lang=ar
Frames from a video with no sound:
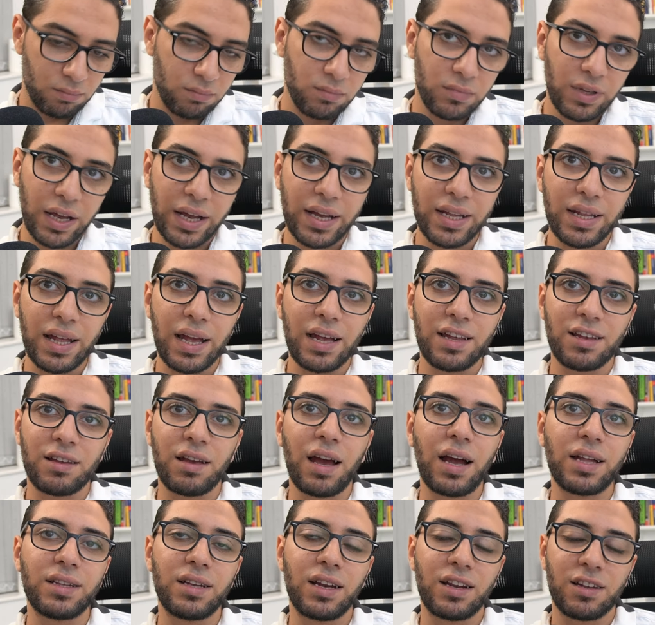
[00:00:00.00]
ده كده
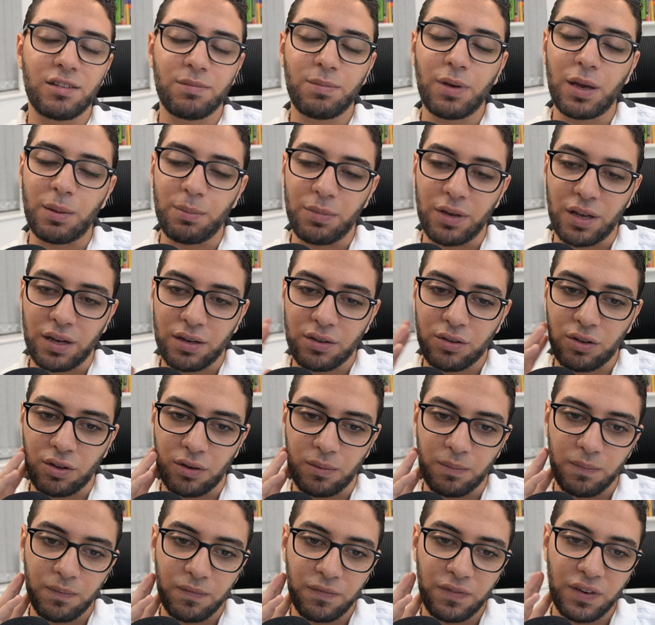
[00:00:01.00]
احد الاسباب يعني
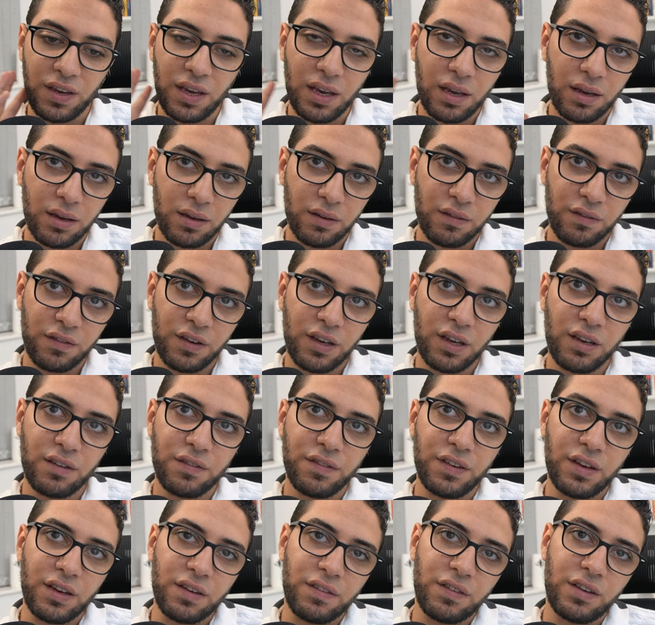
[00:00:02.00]
طيب في في
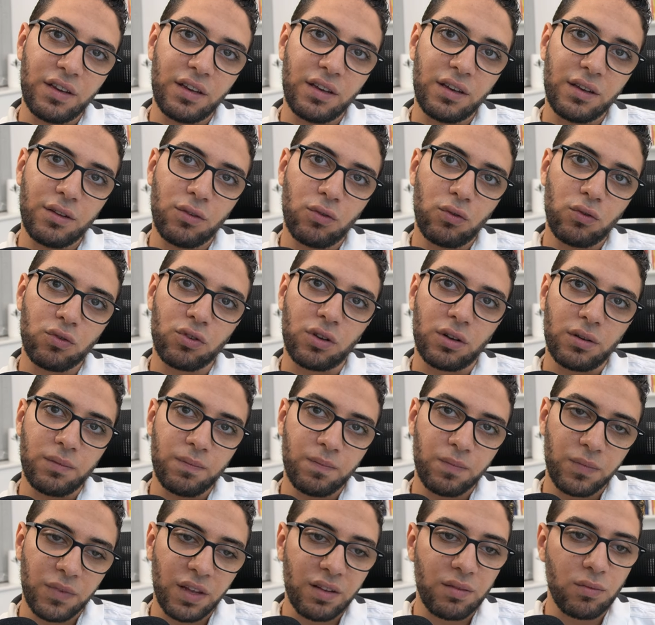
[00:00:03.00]
في في
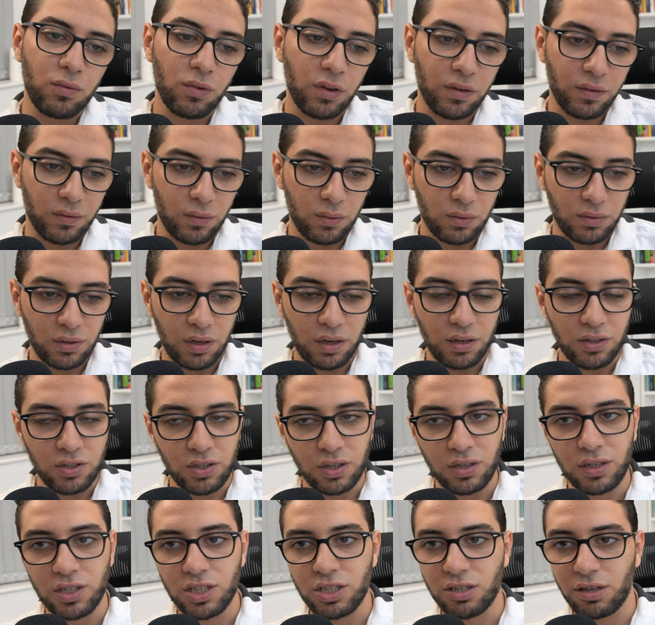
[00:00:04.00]
نقطه لازم نذكرها
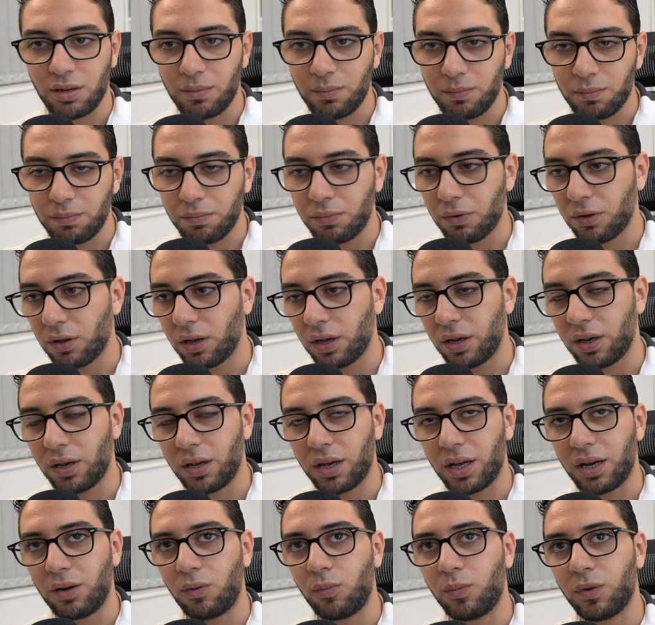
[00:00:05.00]
عشان الشباب والله
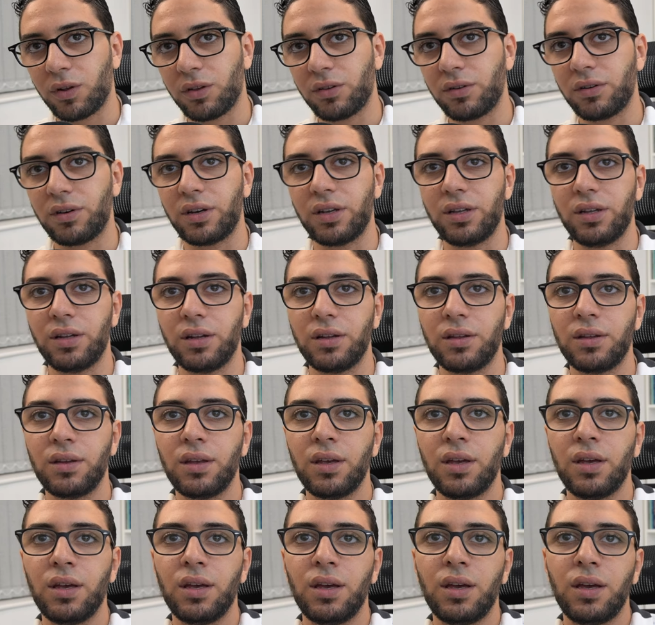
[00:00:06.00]
كلامهم منطقي جدا
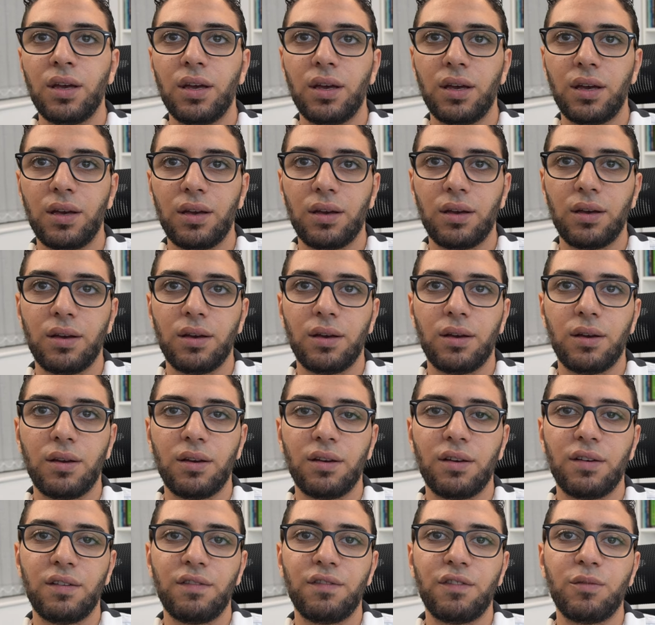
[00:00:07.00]

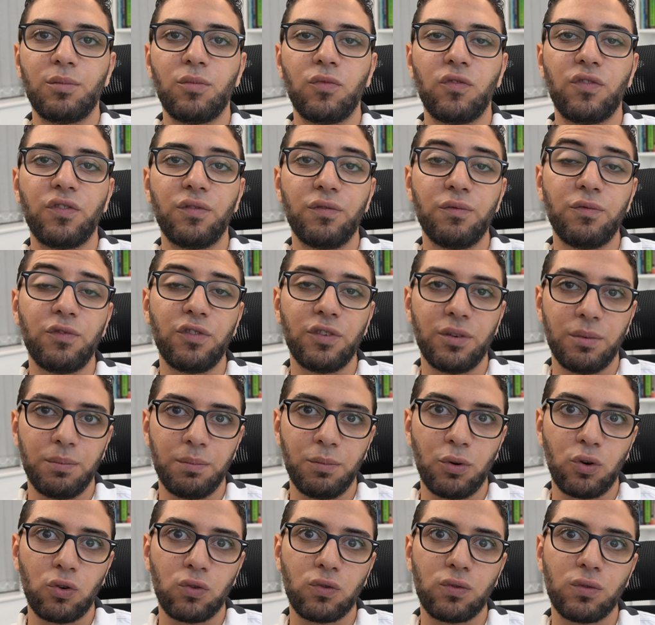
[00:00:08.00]
أه، في
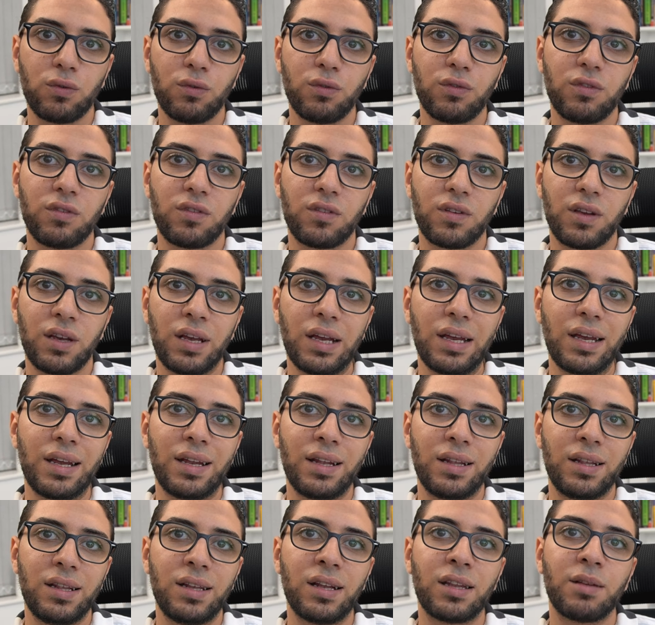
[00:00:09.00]
بخصوص آه،
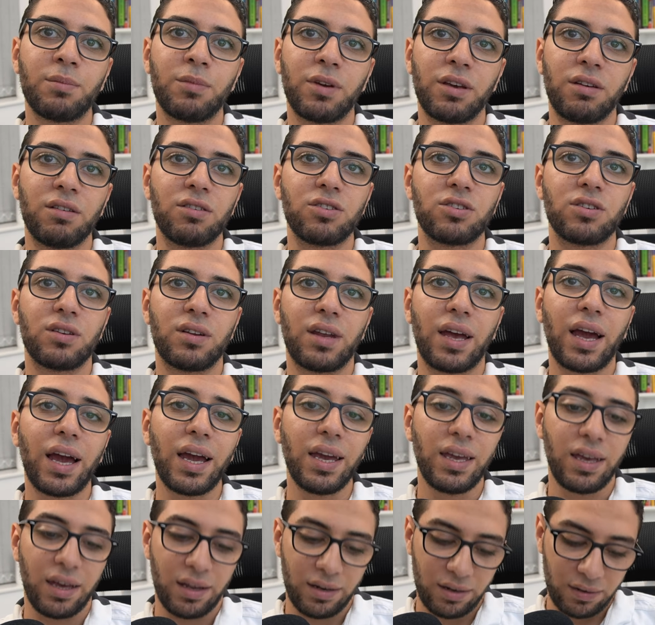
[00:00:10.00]
الداتا مايجريشن
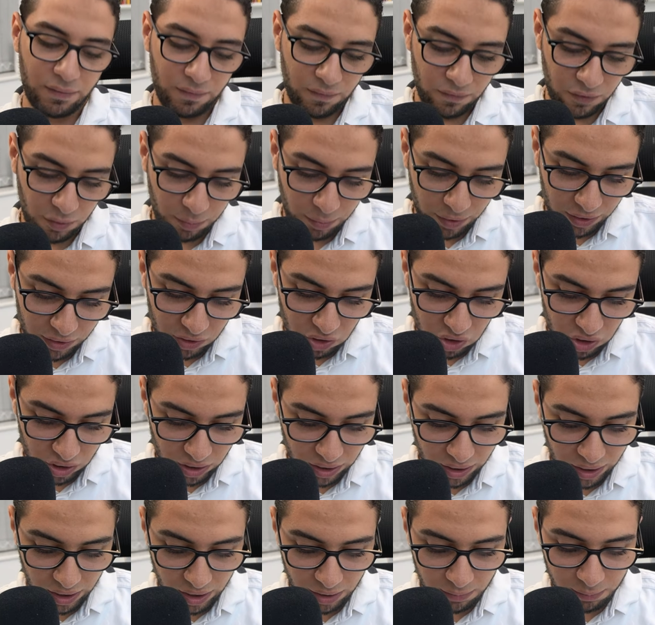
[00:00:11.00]
احيانا في بعض
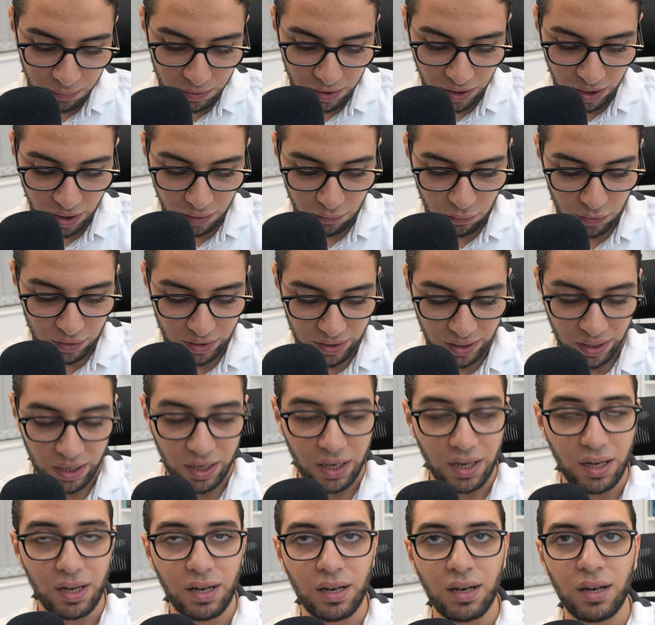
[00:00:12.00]
الشركات بتحاول
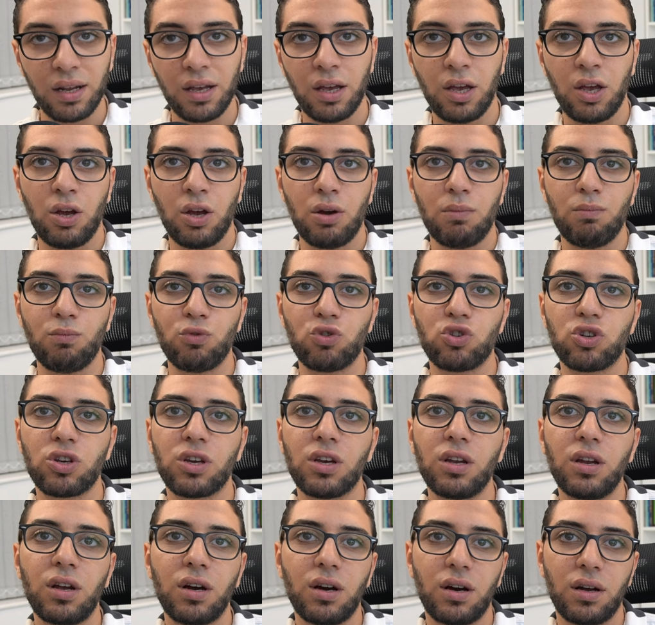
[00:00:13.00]
تحل
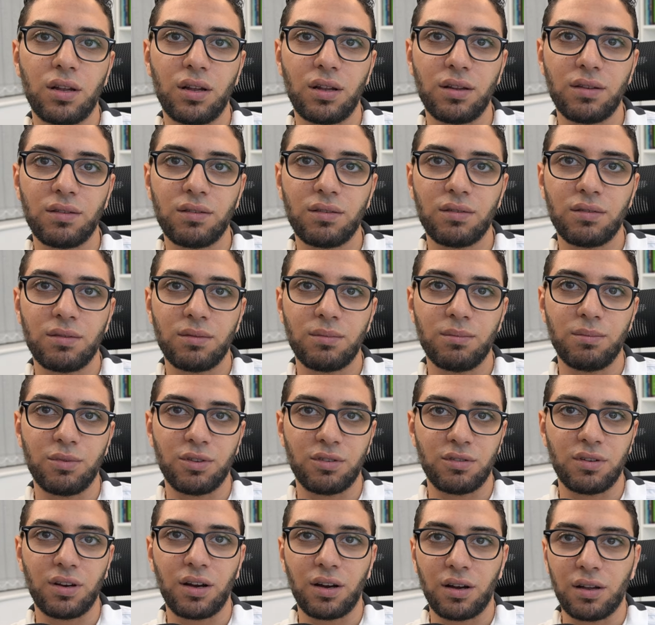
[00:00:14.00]
مشكله غلط
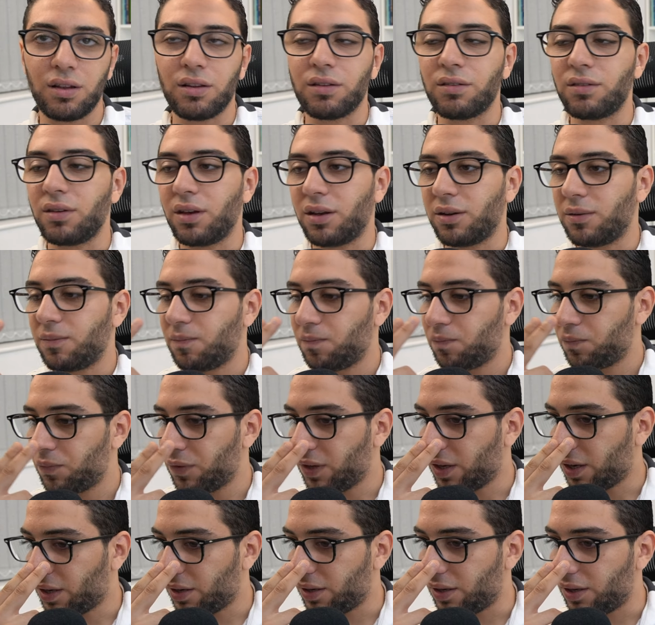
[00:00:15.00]
بطريقه غلط يعني
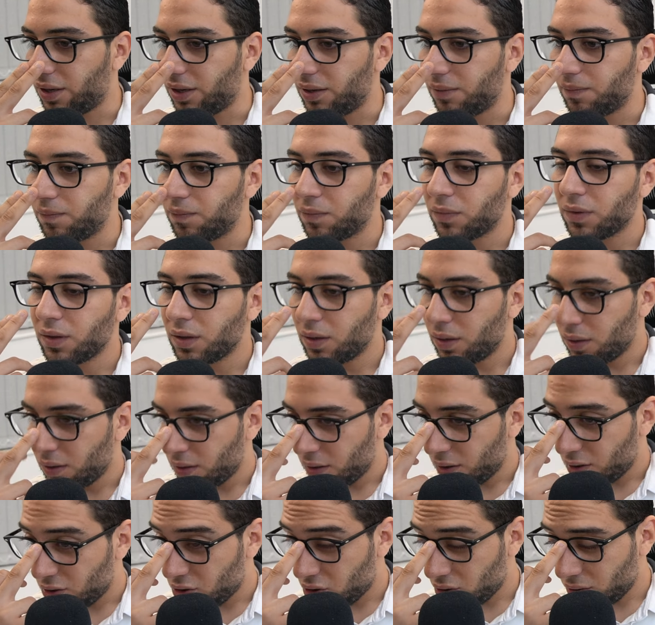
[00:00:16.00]
يعني ايه
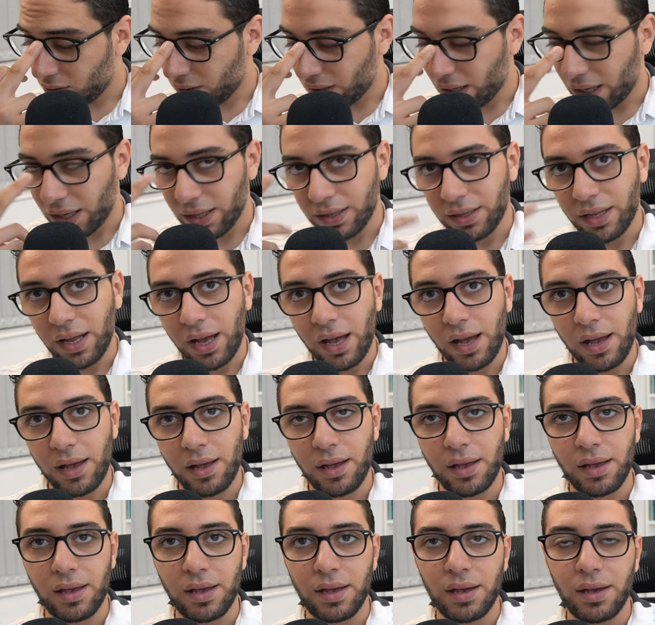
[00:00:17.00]
شركه
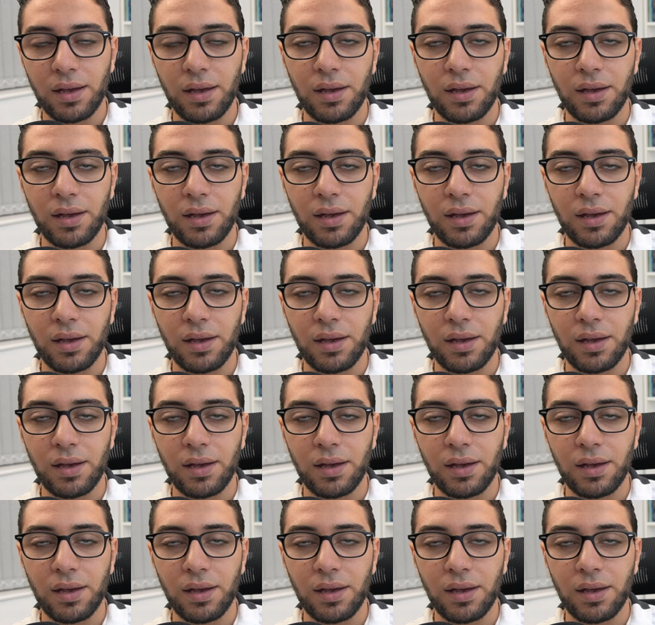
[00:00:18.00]
عندها